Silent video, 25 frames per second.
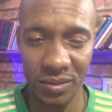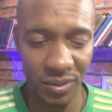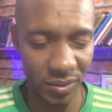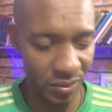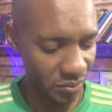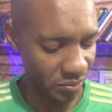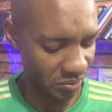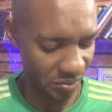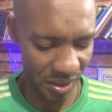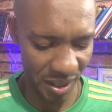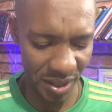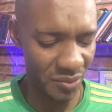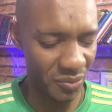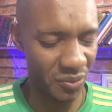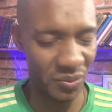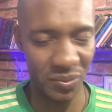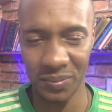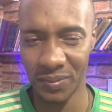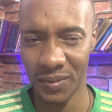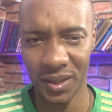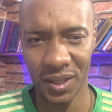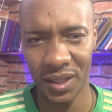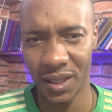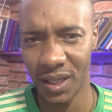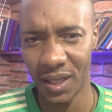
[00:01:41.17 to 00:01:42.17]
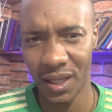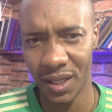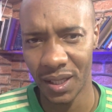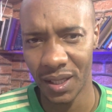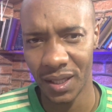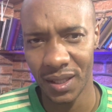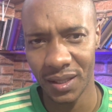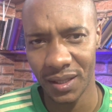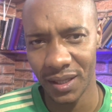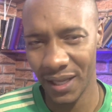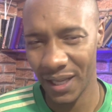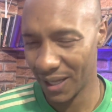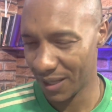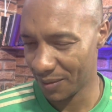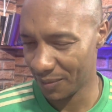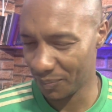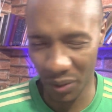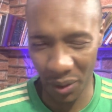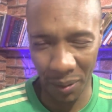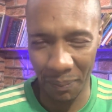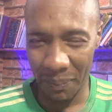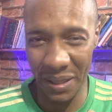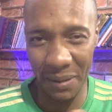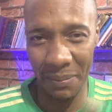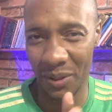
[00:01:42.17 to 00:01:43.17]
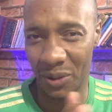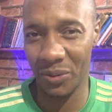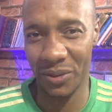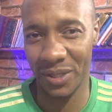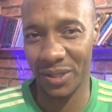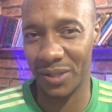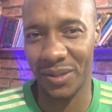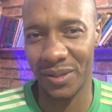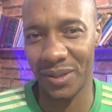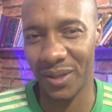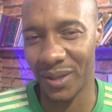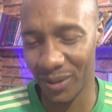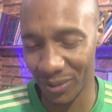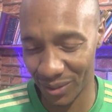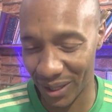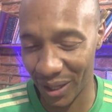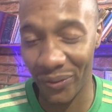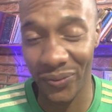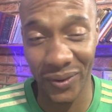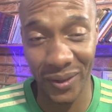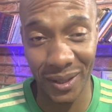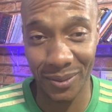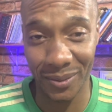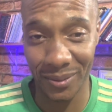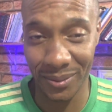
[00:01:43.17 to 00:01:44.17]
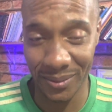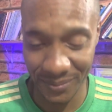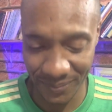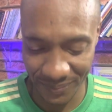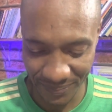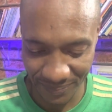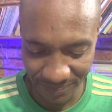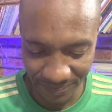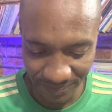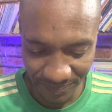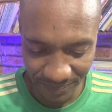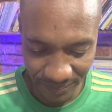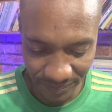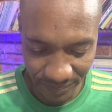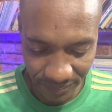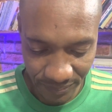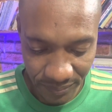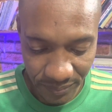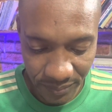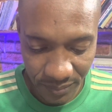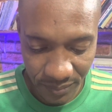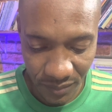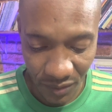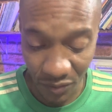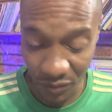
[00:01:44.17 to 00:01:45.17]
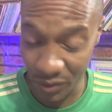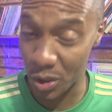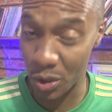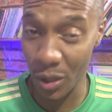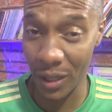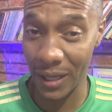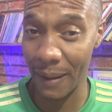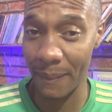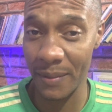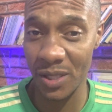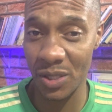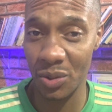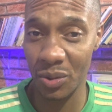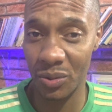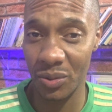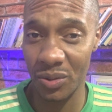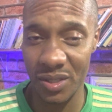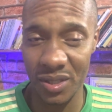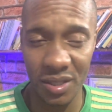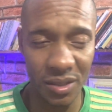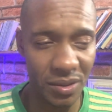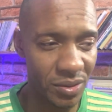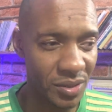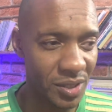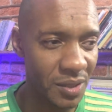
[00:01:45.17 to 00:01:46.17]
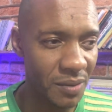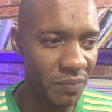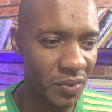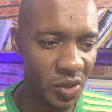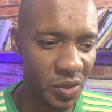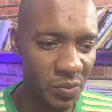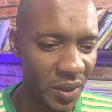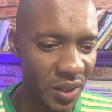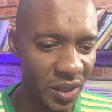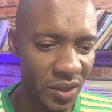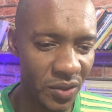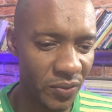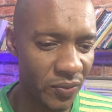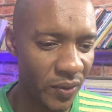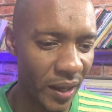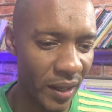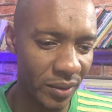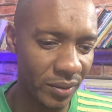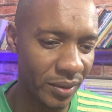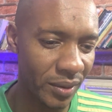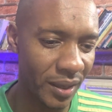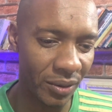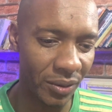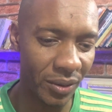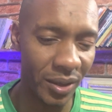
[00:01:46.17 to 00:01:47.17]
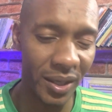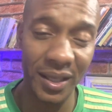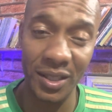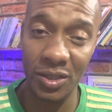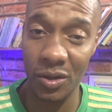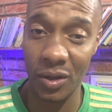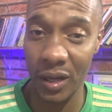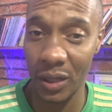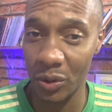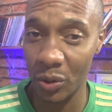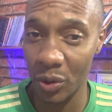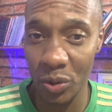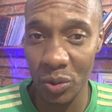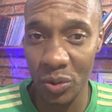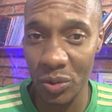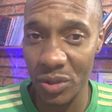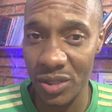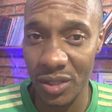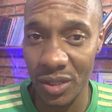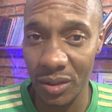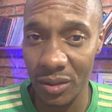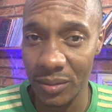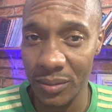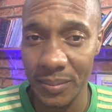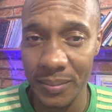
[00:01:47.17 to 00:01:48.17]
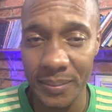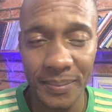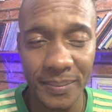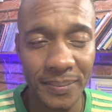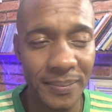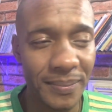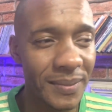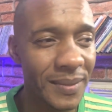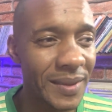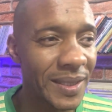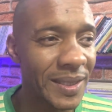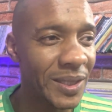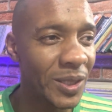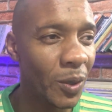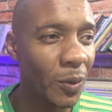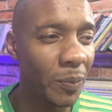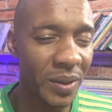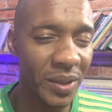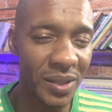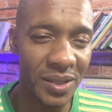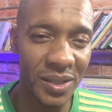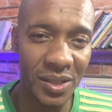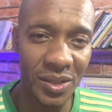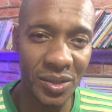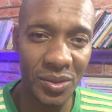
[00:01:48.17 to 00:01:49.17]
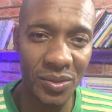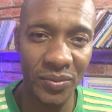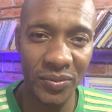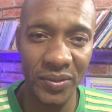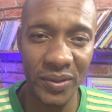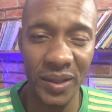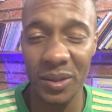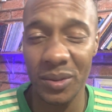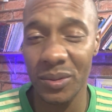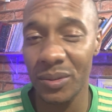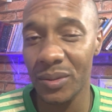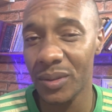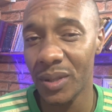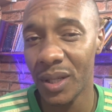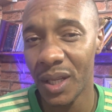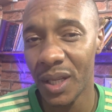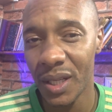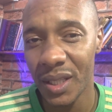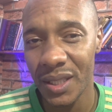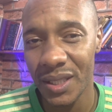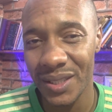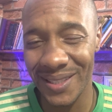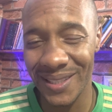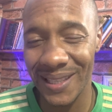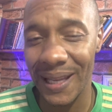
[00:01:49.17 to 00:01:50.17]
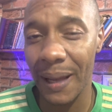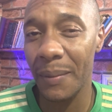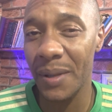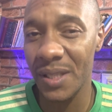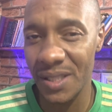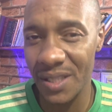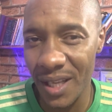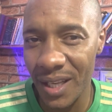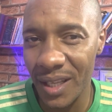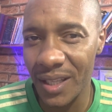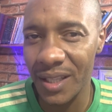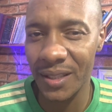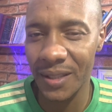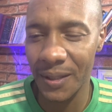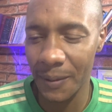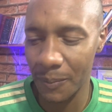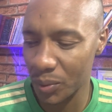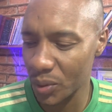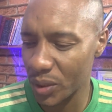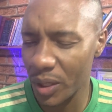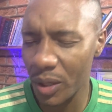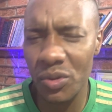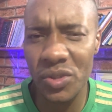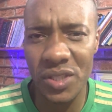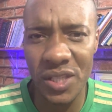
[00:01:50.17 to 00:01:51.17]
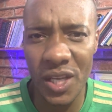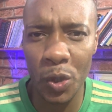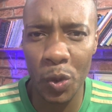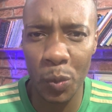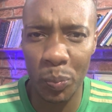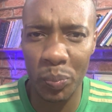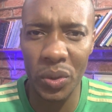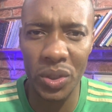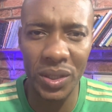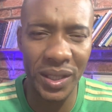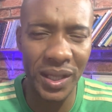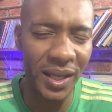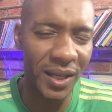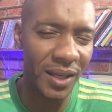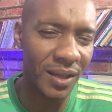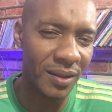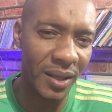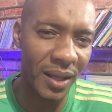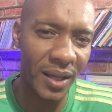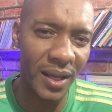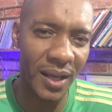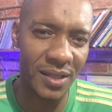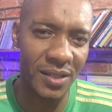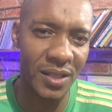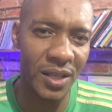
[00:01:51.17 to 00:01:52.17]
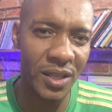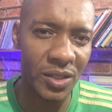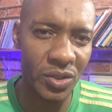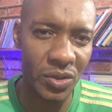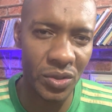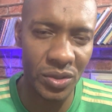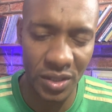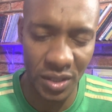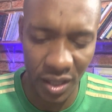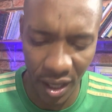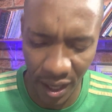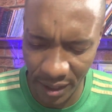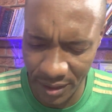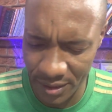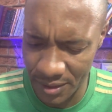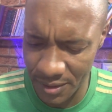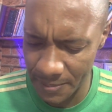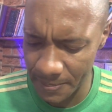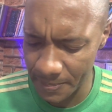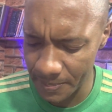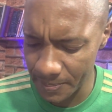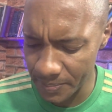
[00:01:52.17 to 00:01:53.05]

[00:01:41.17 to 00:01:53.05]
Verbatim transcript: Eu não tenho problema com isso. Eu defendo. Vestiu a camisa do Cruzeiro, eu simplesmente falo, agora é jogador do Cruzeiro. E eu preciso vê-lo de cabeça erguida. Porque eu sei do poder que tem as redes sociais.